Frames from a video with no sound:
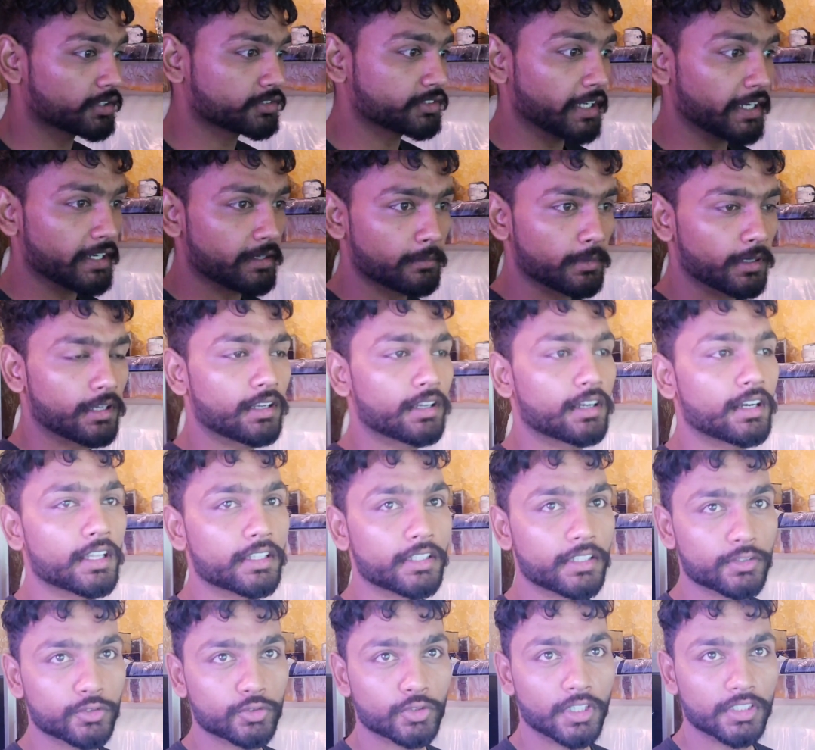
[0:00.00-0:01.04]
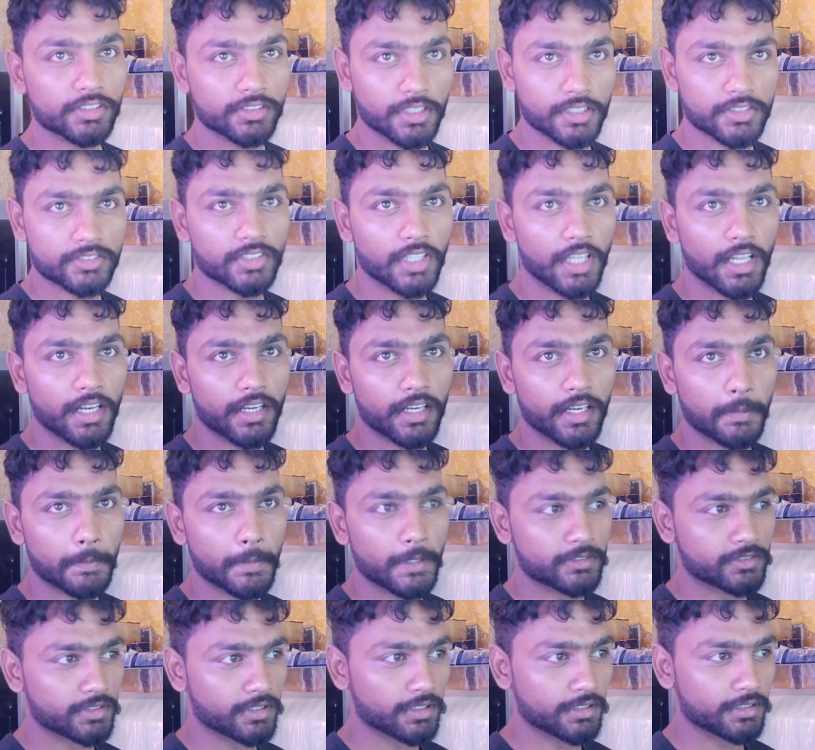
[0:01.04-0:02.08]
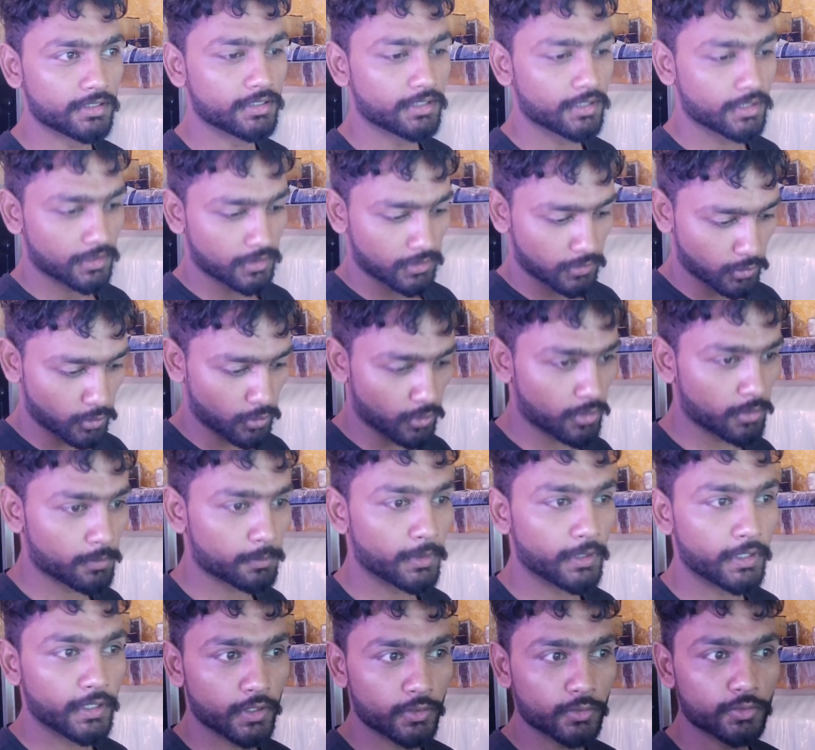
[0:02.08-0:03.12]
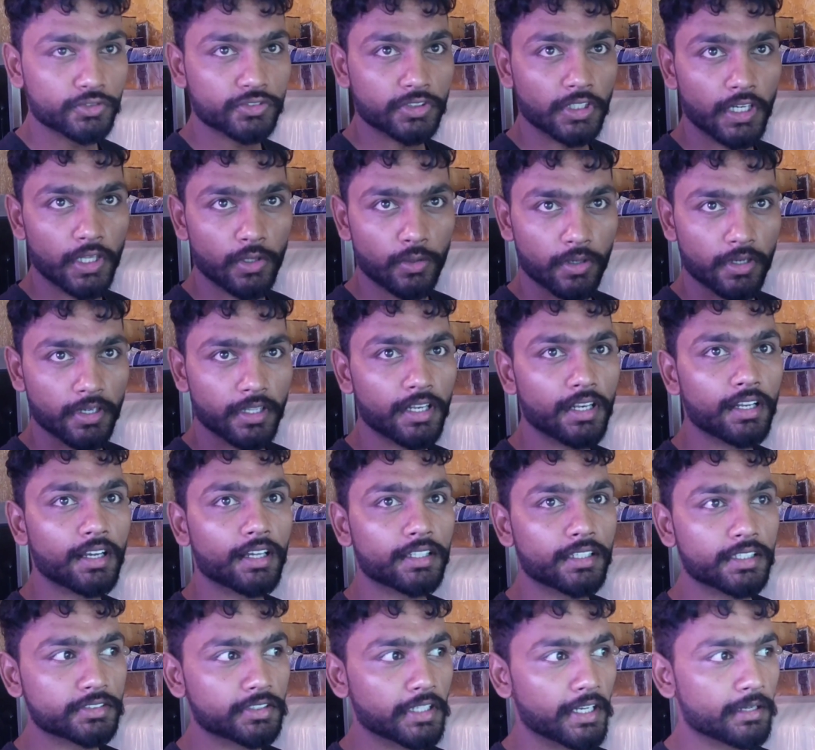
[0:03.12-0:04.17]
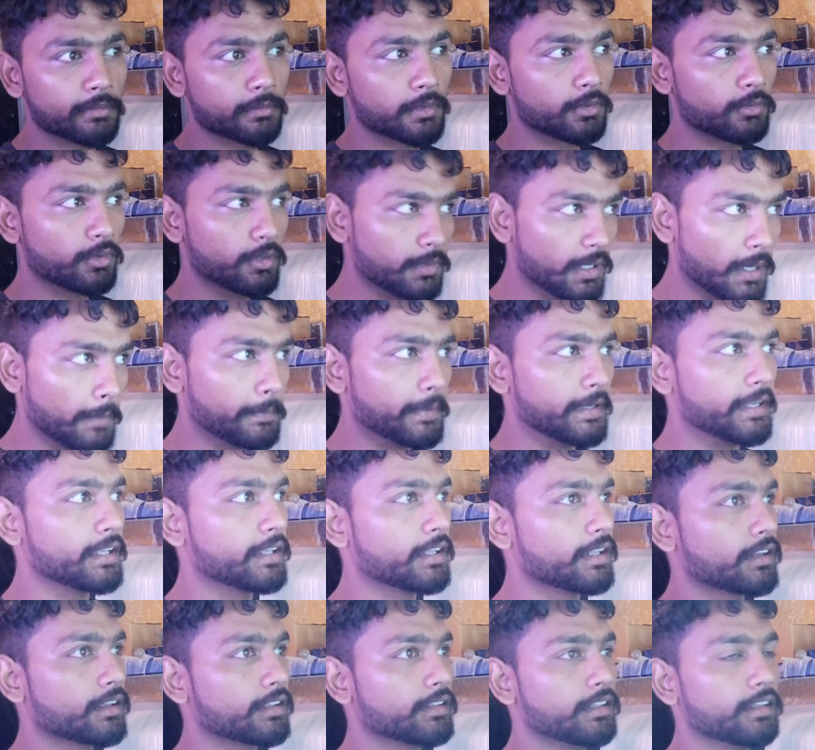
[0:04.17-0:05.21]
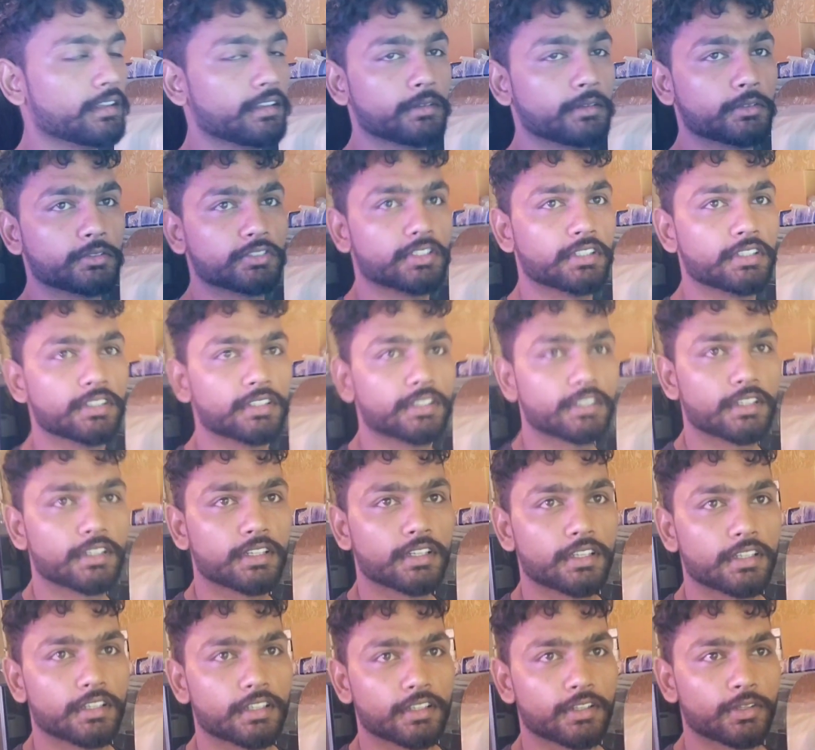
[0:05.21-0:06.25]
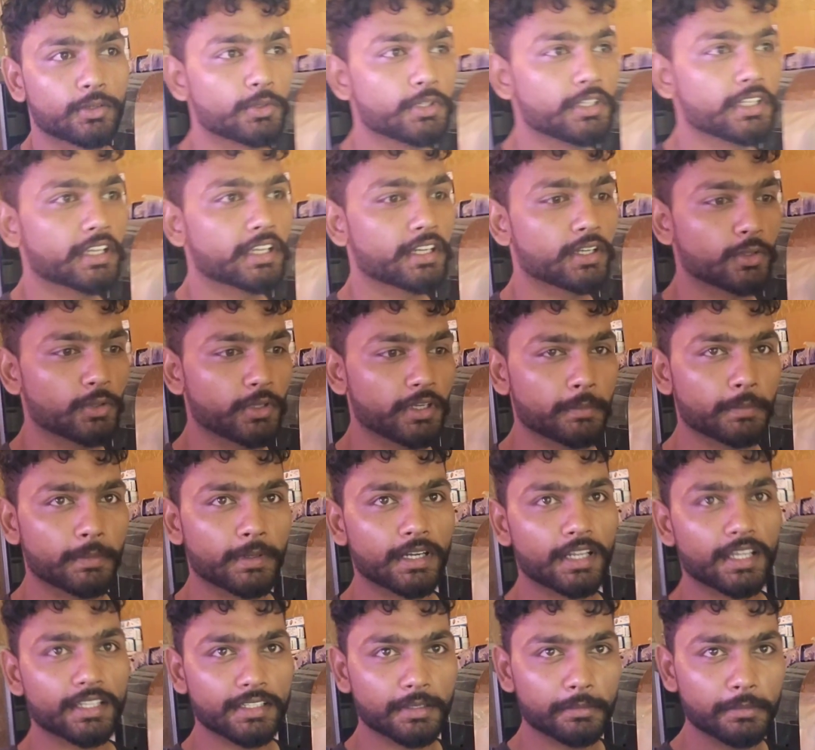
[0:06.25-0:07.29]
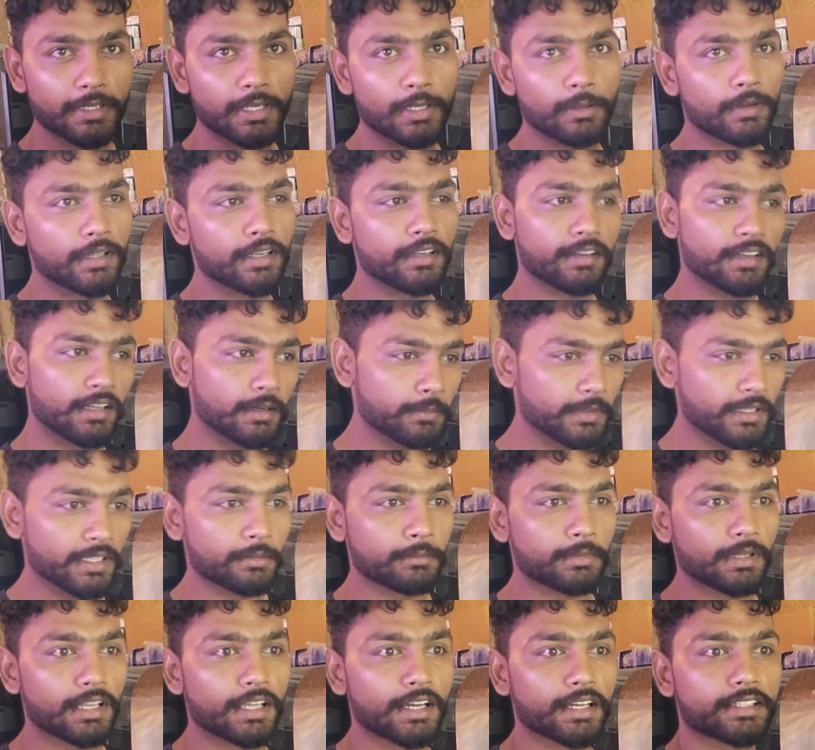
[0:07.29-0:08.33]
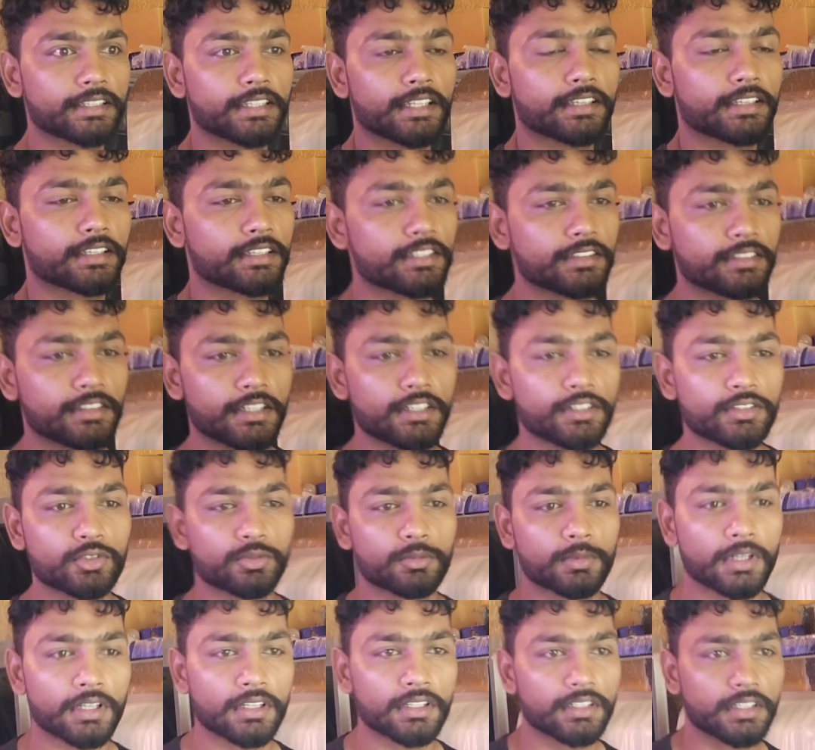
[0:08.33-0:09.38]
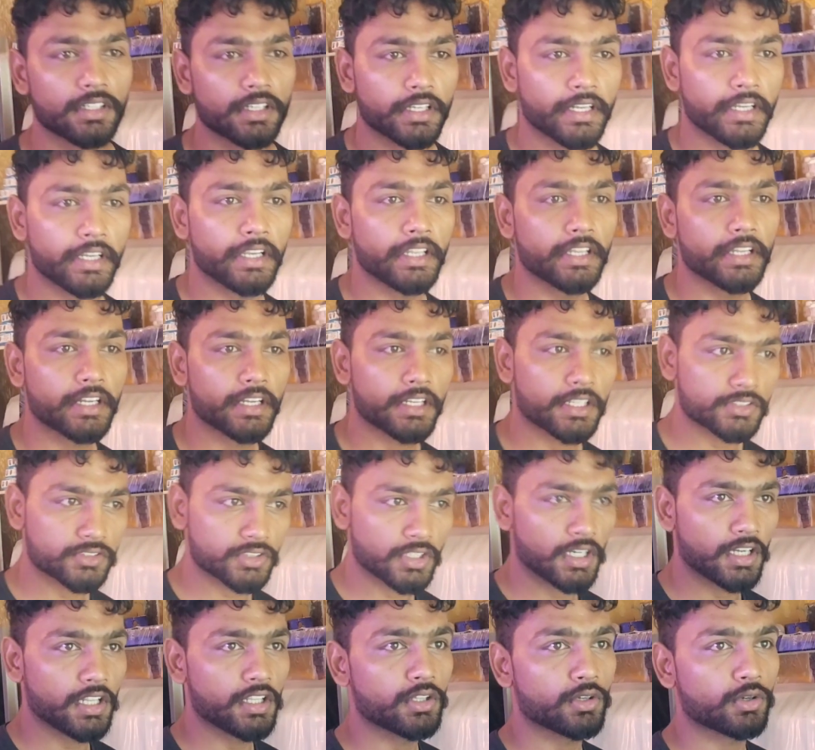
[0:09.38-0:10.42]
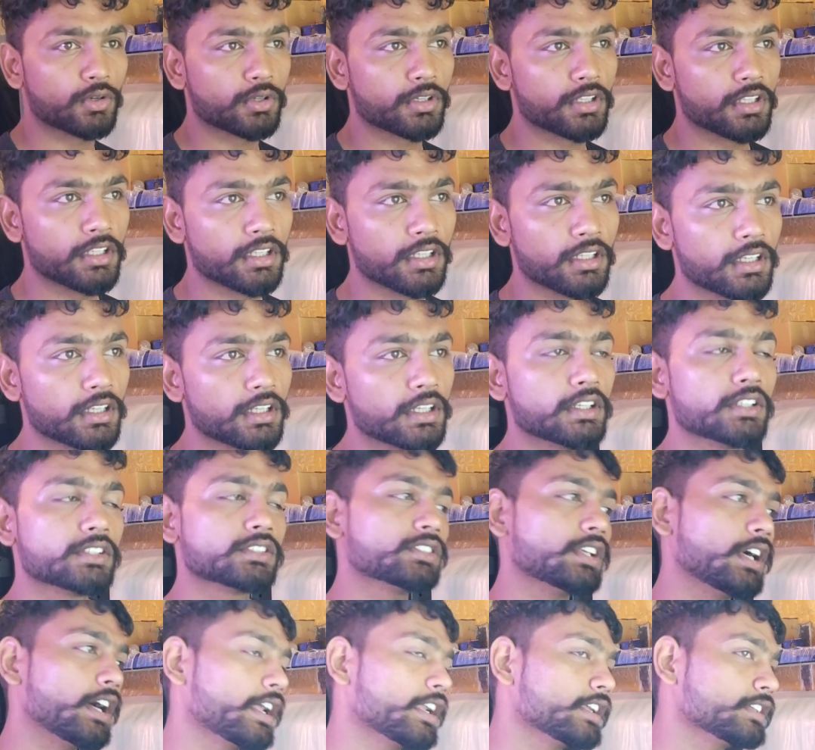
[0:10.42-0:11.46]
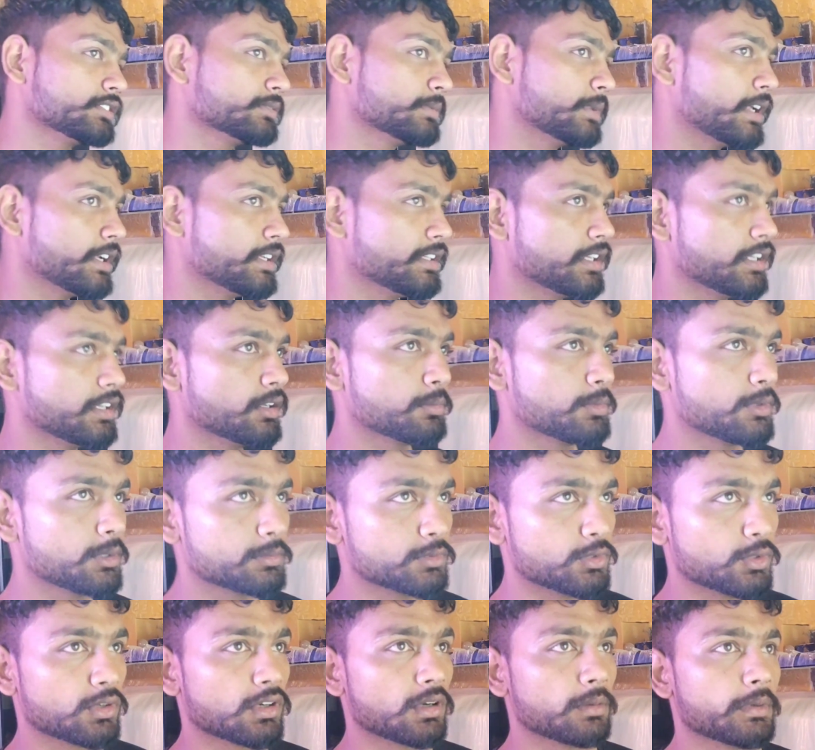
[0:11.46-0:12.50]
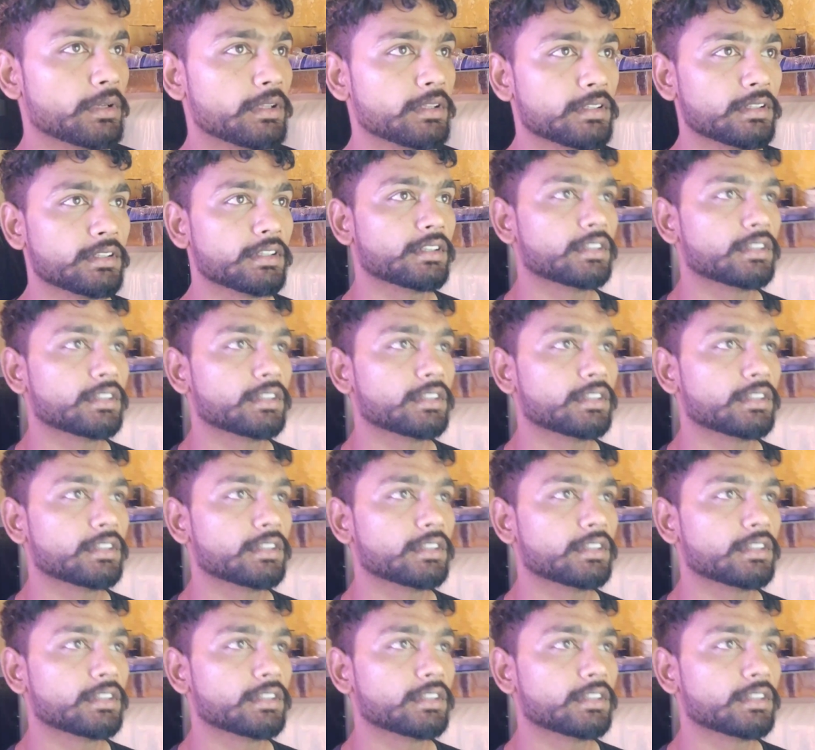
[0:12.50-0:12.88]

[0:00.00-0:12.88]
के साइड में लगा दिए जो आजकल चल रहा है फैशन है हम्म। और बड़े रूट साड़े और लगा दे साइड में वे भी हम फिटिंग करके देंगे उसकी सही बात है ये डोरी पकड़ा दी नील वाले ना भाई हम लगा के देंगे कितना नहीं घुमाना इंडिकेटर जाली होगी हम्म। सारा सामान यहीं उपलब्ध होगा भाई